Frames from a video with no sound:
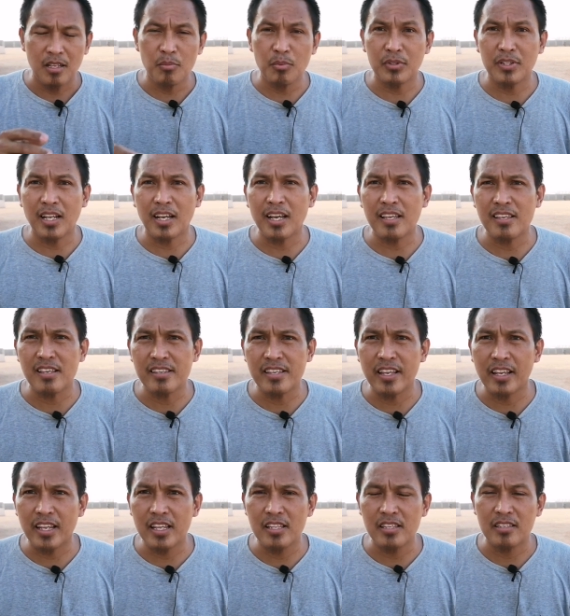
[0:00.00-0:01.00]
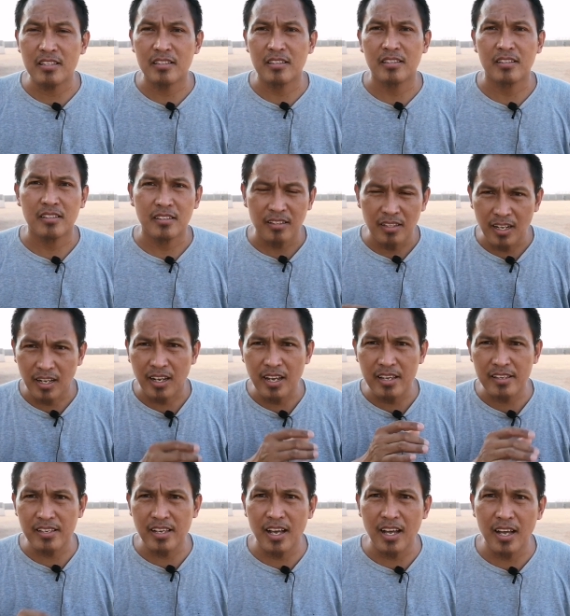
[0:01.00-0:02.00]
Tapos lagay sa sirens,
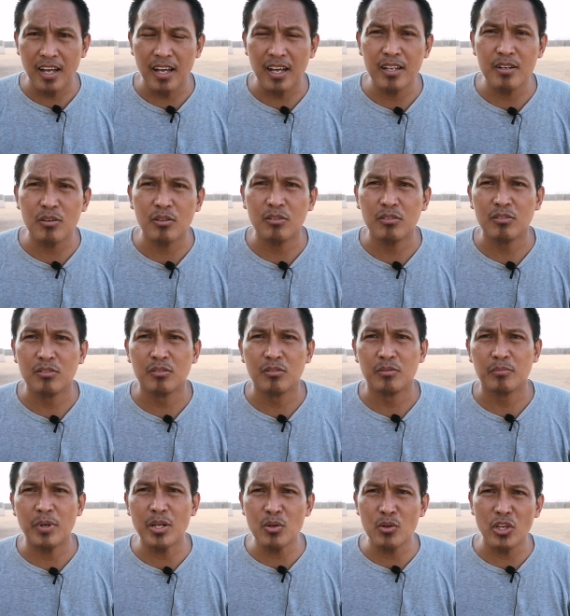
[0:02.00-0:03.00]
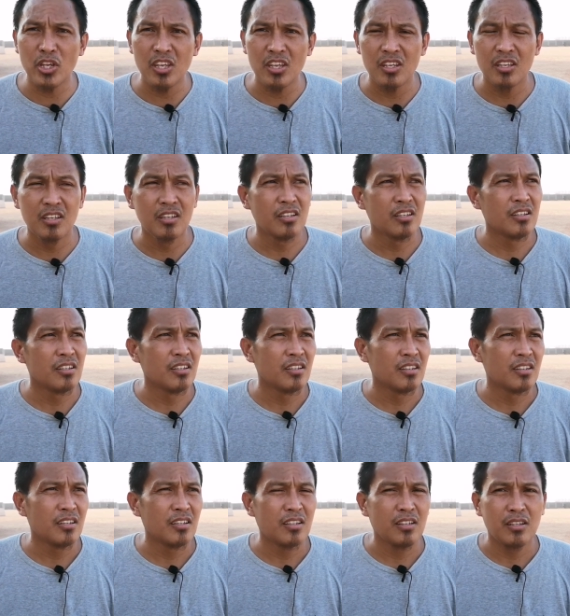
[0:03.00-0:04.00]
lagay sa ano, manoy.
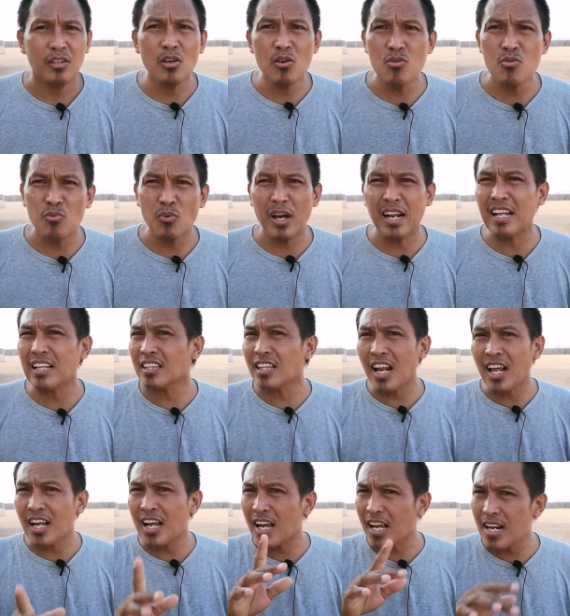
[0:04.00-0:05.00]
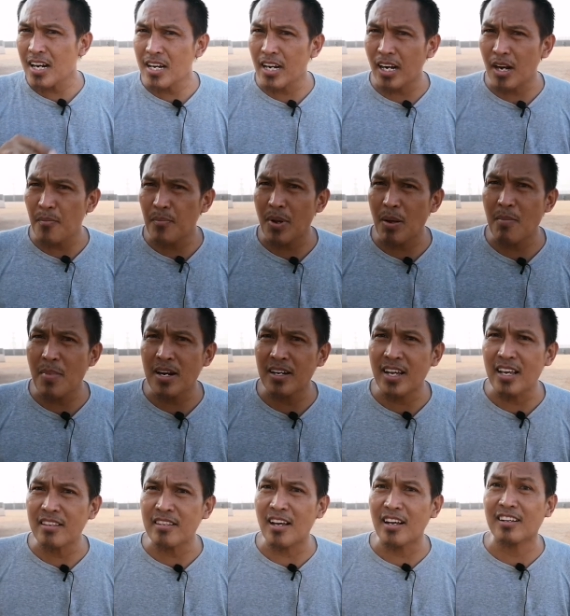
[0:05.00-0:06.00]
Yun, wala talaga kang naramdaman
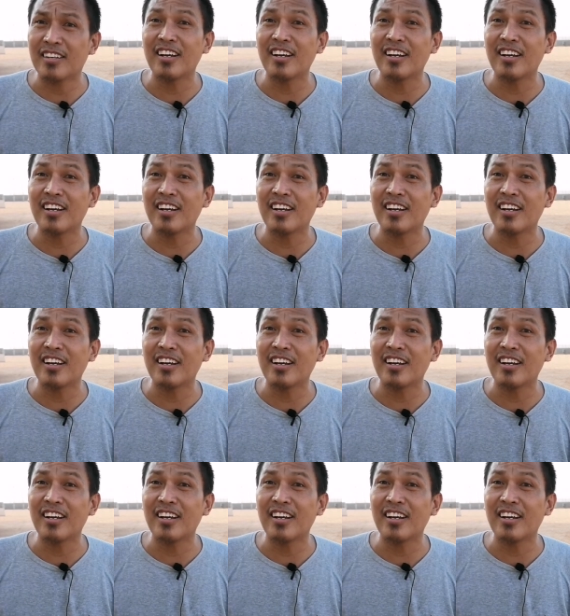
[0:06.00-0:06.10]
guys